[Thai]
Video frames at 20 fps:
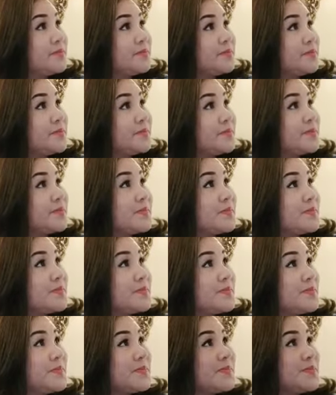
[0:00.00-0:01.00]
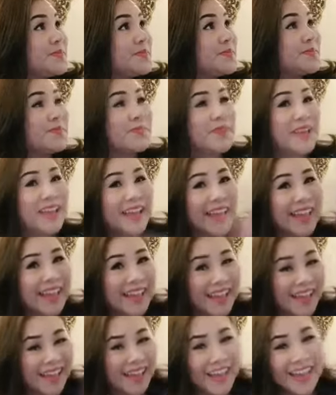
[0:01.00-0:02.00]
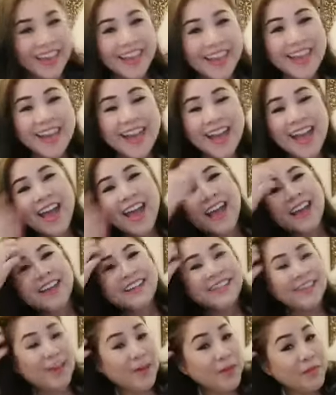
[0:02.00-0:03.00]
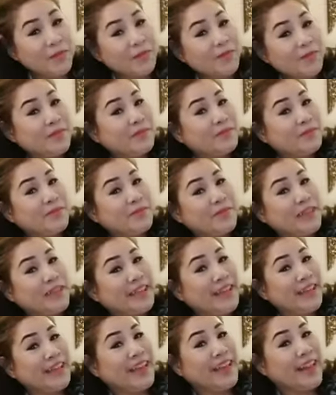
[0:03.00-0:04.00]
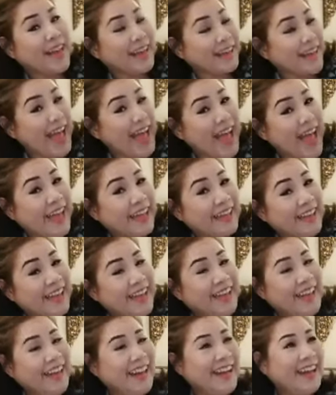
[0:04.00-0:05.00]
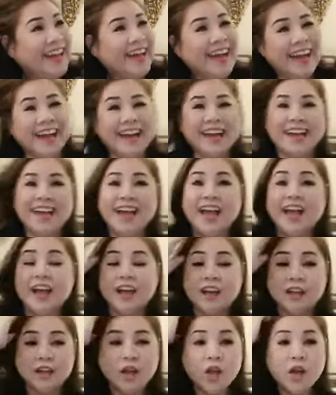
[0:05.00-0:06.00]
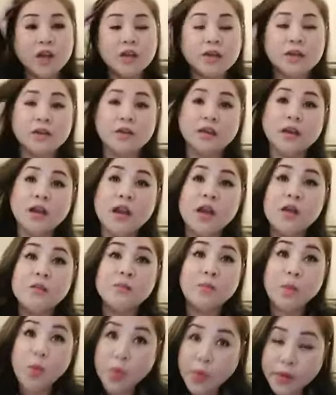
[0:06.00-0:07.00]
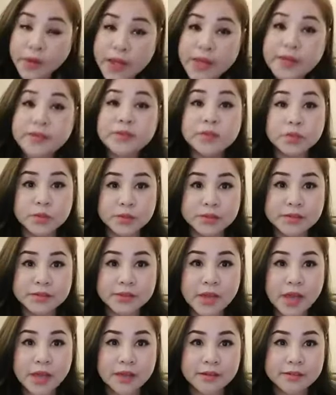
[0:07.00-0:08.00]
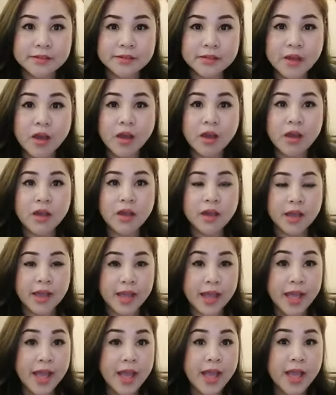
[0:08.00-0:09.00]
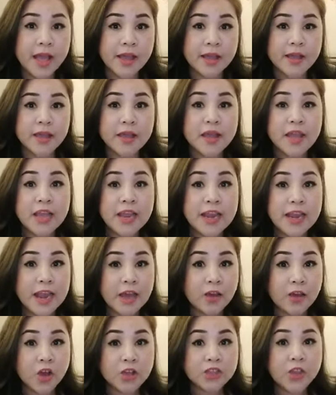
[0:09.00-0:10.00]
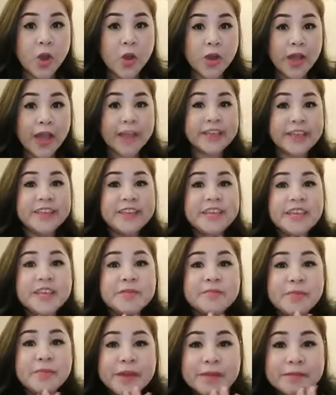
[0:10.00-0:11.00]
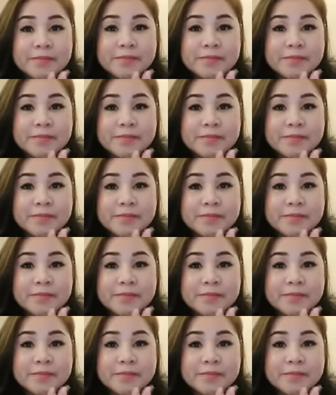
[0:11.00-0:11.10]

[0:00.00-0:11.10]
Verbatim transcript: อะไรก็คุณบอกเคล็ดลับไปไง เดี๋ยวมันเมื่อกี้กำลังได้ ก็คือพูดให้รู้เรื่องเนาะอ่าแล้วก็ต้องขยี้เป็น